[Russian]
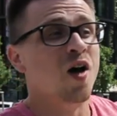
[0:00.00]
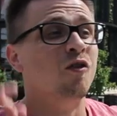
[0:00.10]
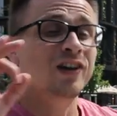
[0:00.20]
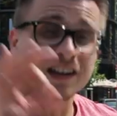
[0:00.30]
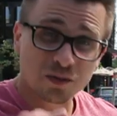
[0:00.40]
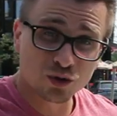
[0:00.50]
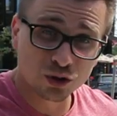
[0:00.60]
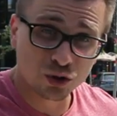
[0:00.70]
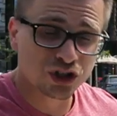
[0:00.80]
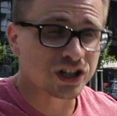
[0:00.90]
В этом
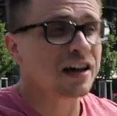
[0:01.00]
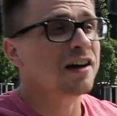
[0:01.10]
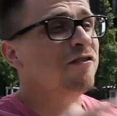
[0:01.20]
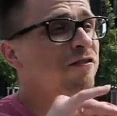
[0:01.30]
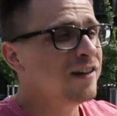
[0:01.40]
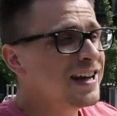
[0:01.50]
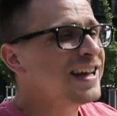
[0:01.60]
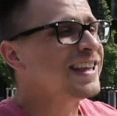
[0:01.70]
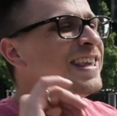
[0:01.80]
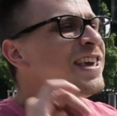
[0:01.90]
случае вы
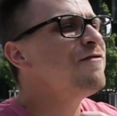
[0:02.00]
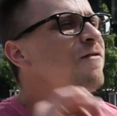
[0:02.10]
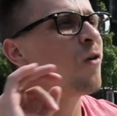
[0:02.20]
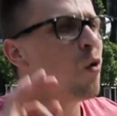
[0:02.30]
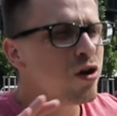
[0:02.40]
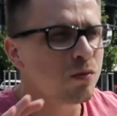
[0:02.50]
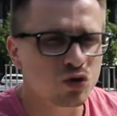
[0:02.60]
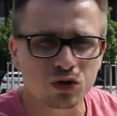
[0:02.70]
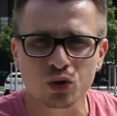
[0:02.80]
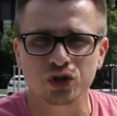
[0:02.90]
ни в коем
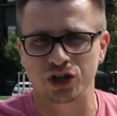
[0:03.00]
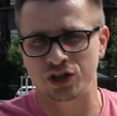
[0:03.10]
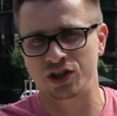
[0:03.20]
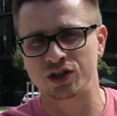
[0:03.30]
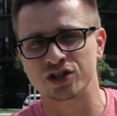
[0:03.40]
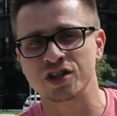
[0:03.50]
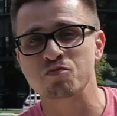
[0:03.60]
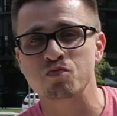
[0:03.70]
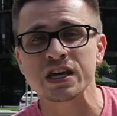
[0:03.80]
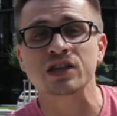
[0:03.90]
случае не должны
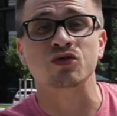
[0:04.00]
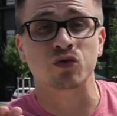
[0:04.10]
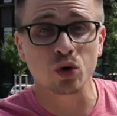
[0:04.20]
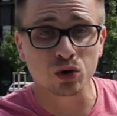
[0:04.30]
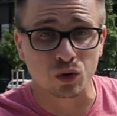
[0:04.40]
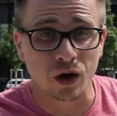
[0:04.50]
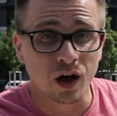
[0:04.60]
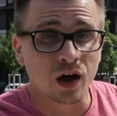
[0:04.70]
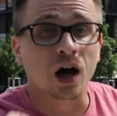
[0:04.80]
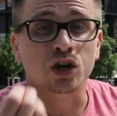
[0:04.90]
пить воду
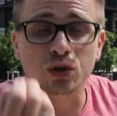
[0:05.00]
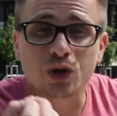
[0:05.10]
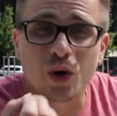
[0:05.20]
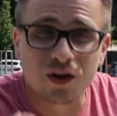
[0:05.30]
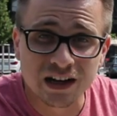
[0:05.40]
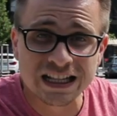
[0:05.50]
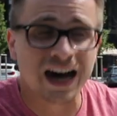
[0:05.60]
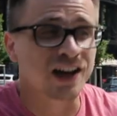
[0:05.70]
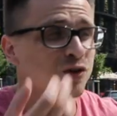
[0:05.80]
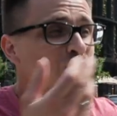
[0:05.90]
а что такое
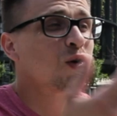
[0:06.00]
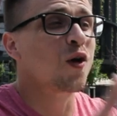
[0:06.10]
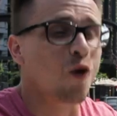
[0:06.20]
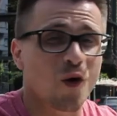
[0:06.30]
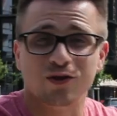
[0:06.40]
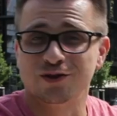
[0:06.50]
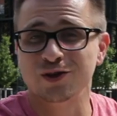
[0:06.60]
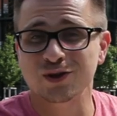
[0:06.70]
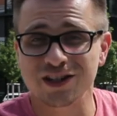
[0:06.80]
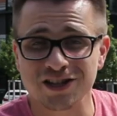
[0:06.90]
вода? Что такое кофе? Что
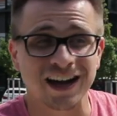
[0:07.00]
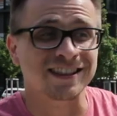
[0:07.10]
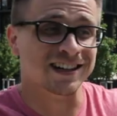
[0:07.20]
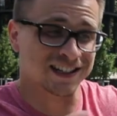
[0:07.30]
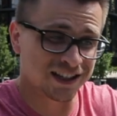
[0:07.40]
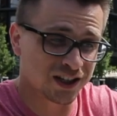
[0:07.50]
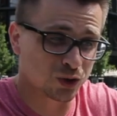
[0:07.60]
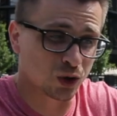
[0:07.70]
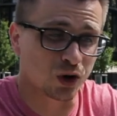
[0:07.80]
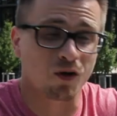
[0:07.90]
такое чай? Это жидкость,
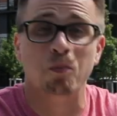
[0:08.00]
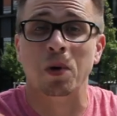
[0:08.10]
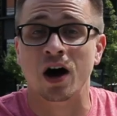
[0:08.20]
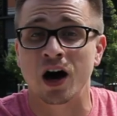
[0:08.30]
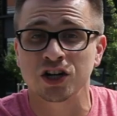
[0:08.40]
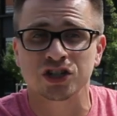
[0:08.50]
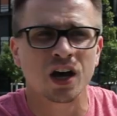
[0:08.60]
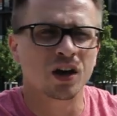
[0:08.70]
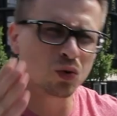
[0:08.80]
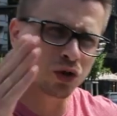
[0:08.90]
у которого pH
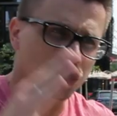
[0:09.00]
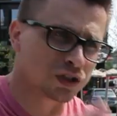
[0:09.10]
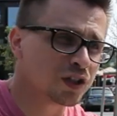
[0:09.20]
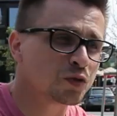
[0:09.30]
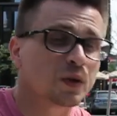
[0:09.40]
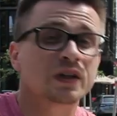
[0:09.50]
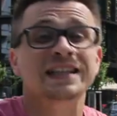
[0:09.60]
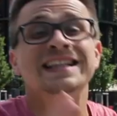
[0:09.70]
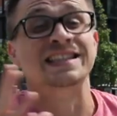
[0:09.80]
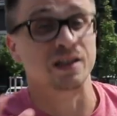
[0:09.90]
ну, от 6,5
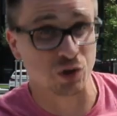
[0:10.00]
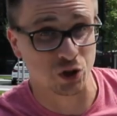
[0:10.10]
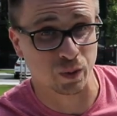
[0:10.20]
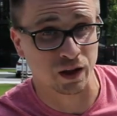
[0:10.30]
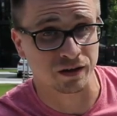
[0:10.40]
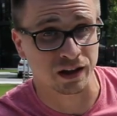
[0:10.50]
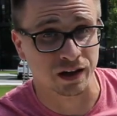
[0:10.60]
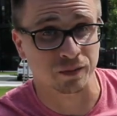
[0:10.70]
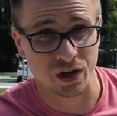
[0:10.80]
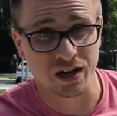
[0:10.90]
до 7,5,
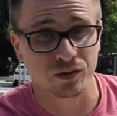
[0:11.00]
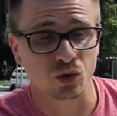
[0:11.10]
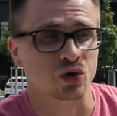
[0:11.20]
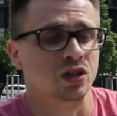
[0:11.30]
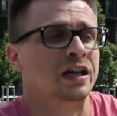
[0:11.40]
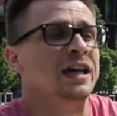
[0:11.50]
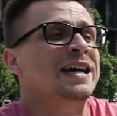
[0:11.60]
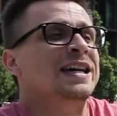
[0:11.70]
да? То есть это